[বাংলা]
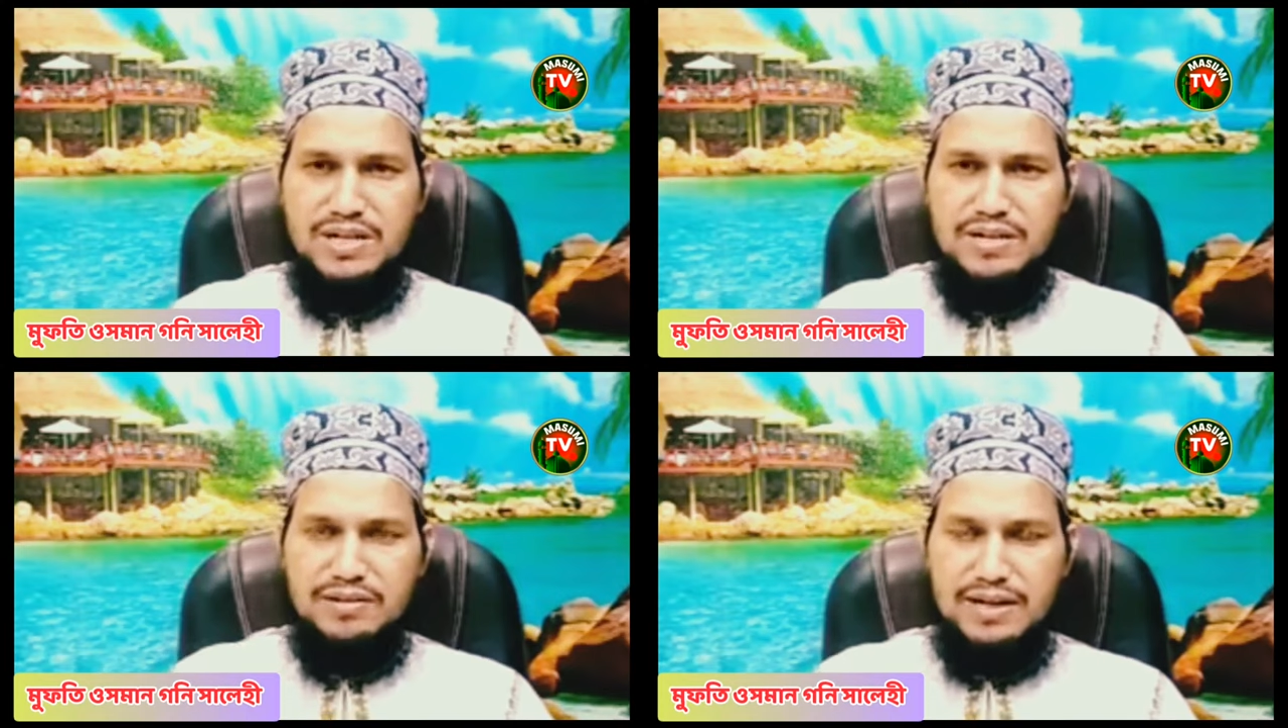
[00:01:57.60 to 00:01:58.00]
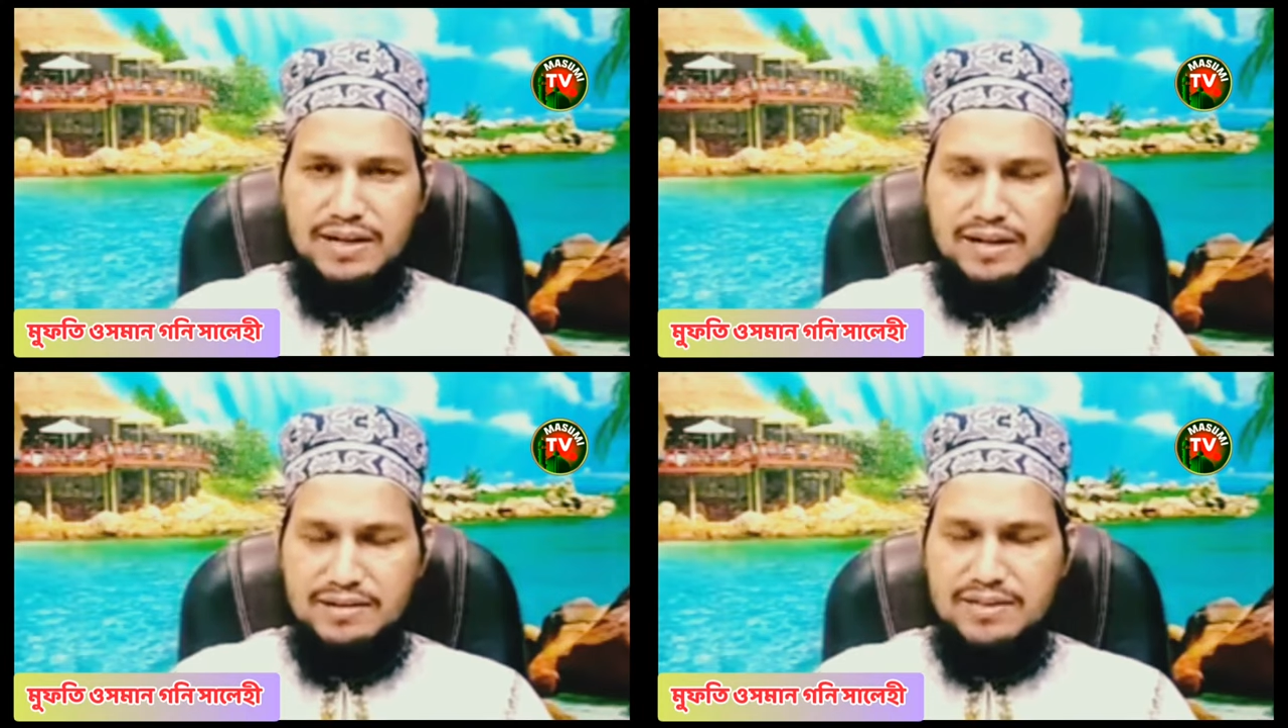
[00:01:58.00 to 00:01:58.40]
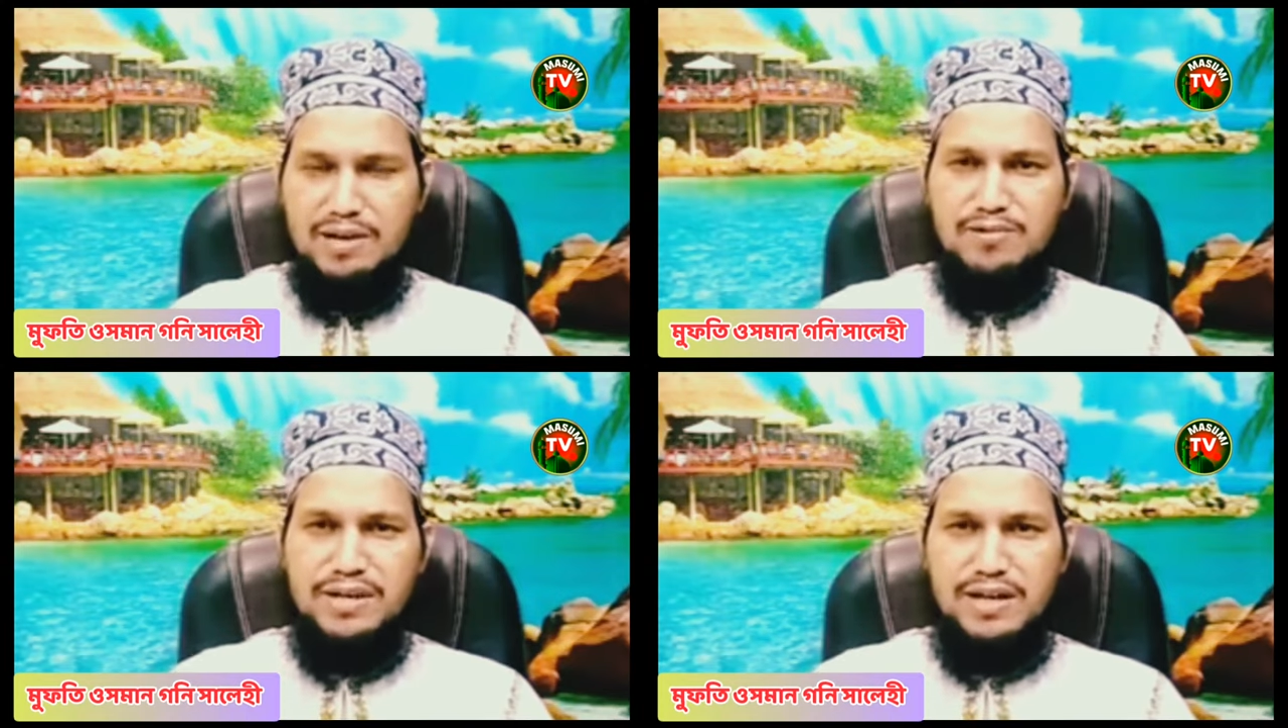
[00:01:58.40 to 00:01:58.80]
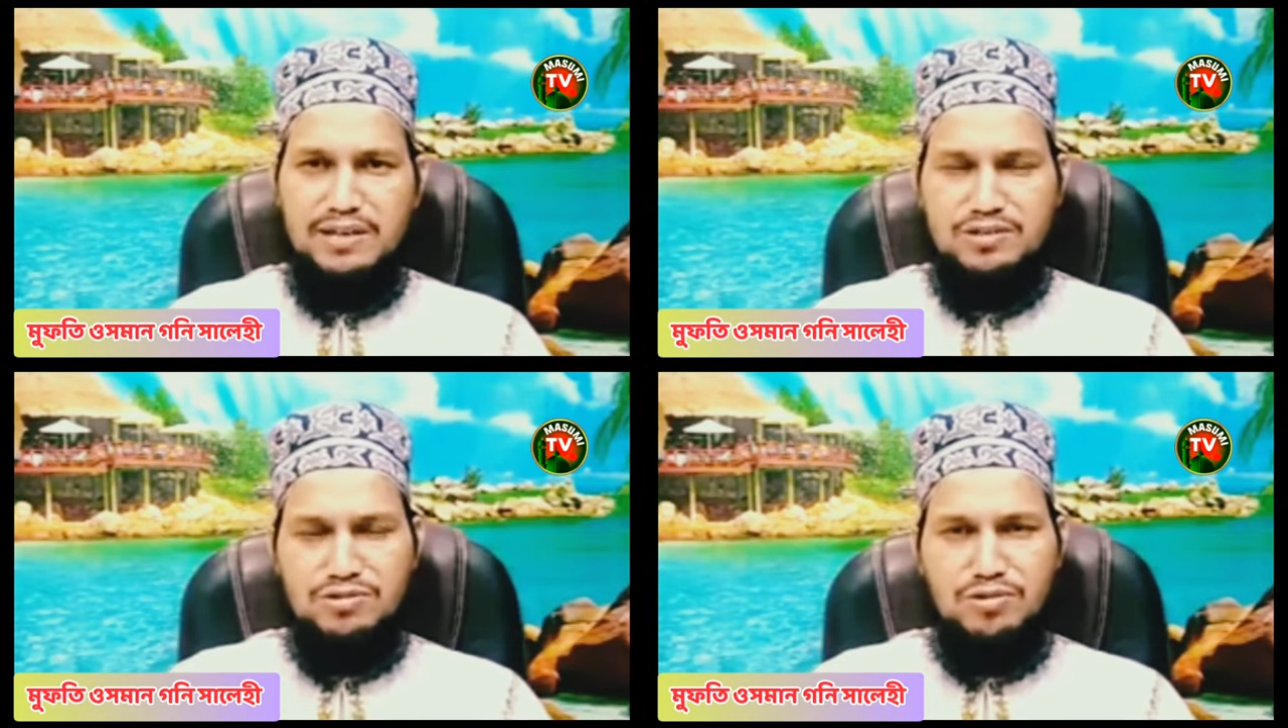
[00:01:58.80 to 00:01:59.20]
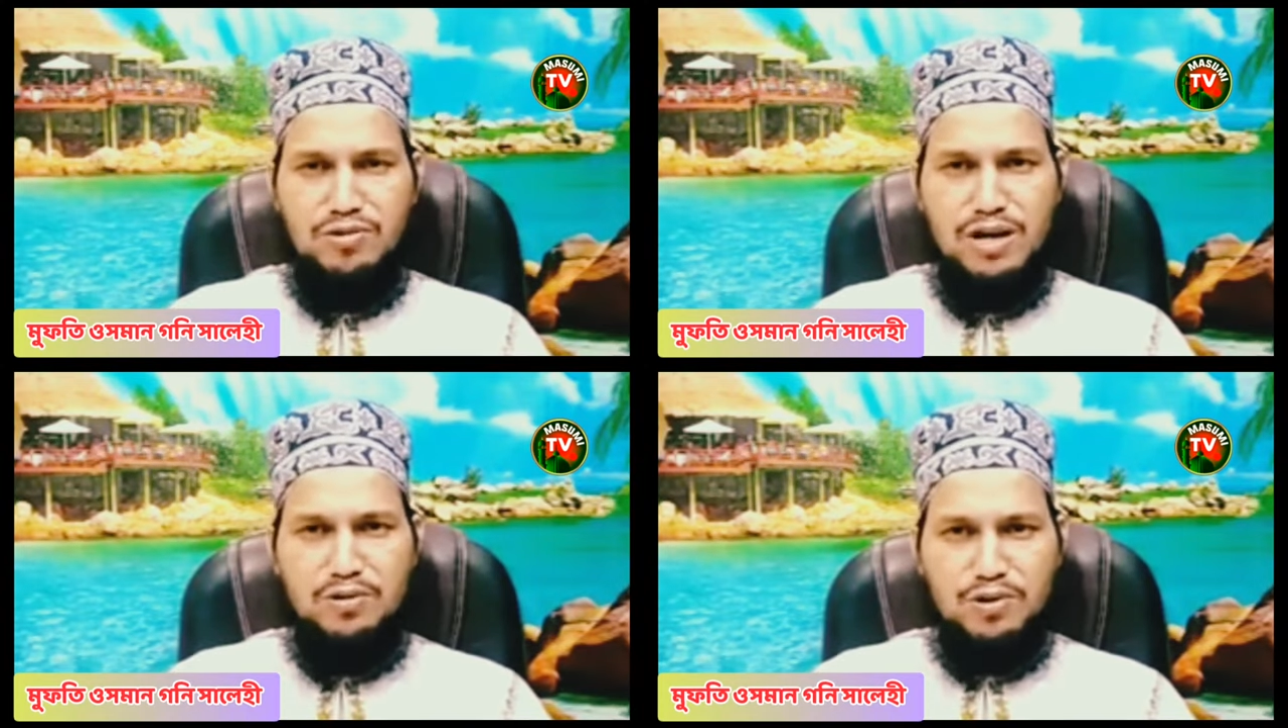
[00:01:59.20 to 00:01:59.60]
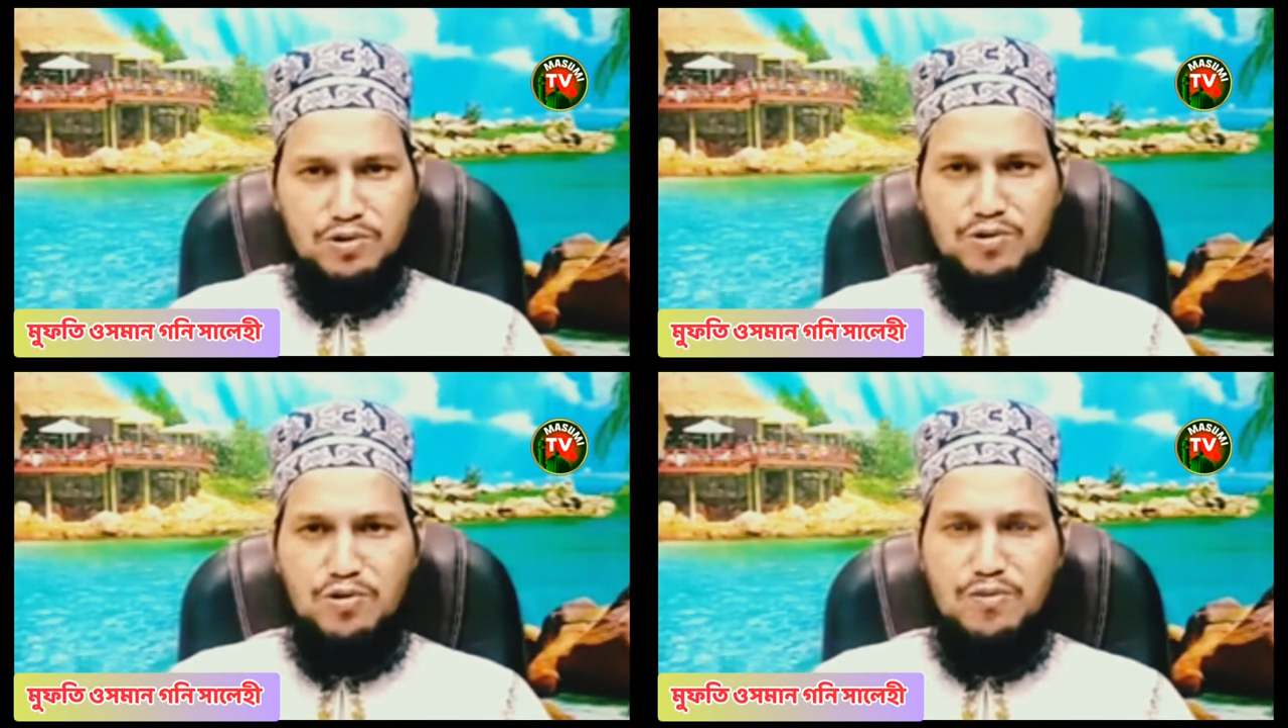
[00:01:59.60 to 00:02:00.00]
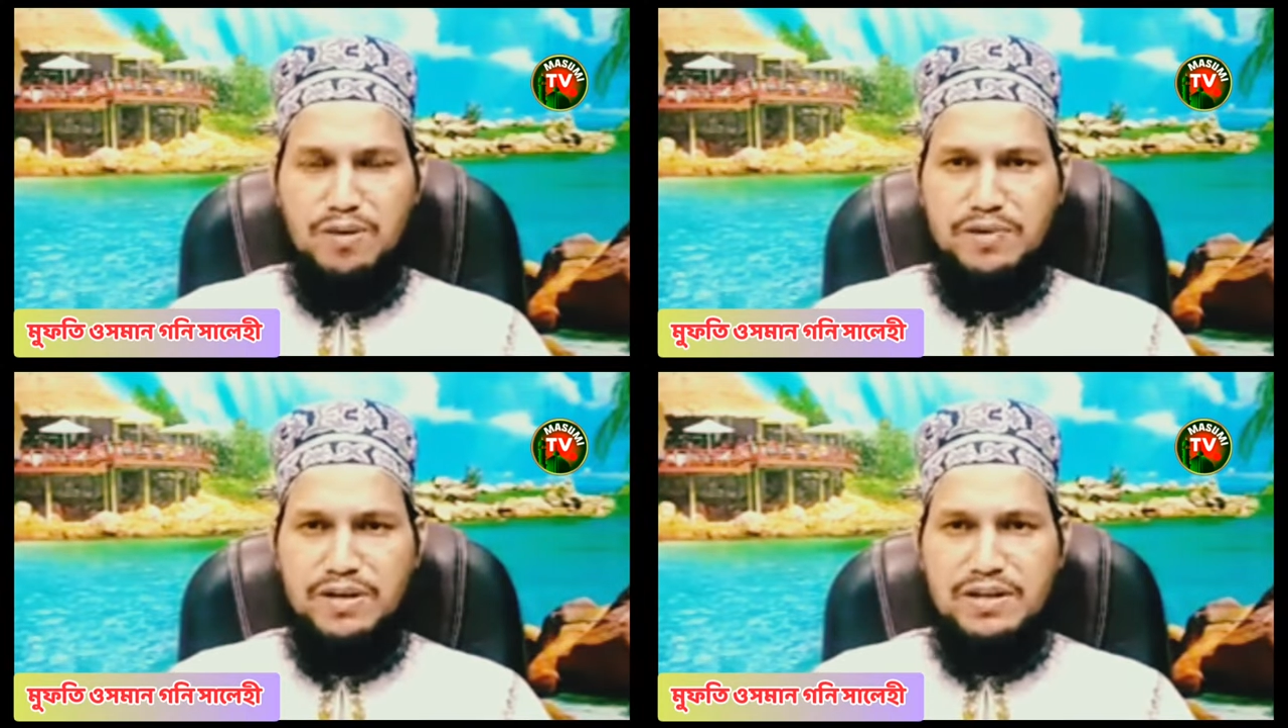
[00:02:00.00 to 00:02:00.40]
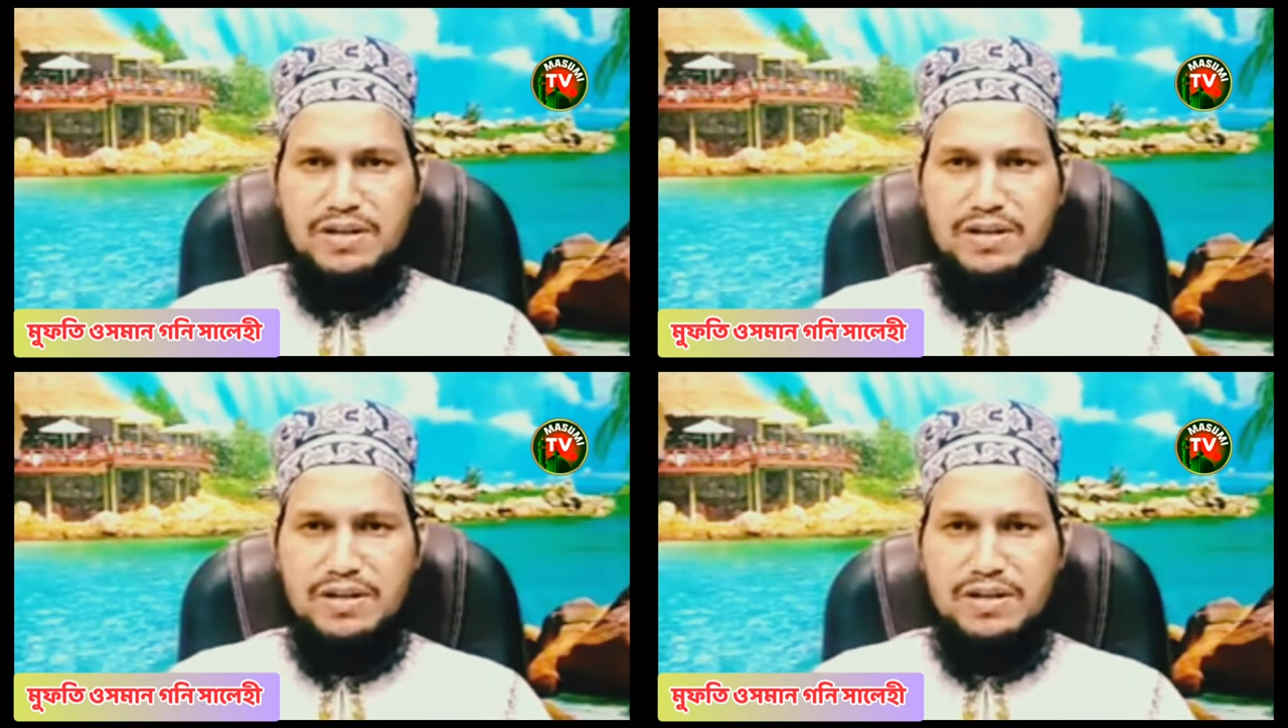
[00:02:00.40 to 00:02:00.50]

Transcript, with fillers: তারা দারুল কেরাত সহ আরো অসংখ্য ভাবে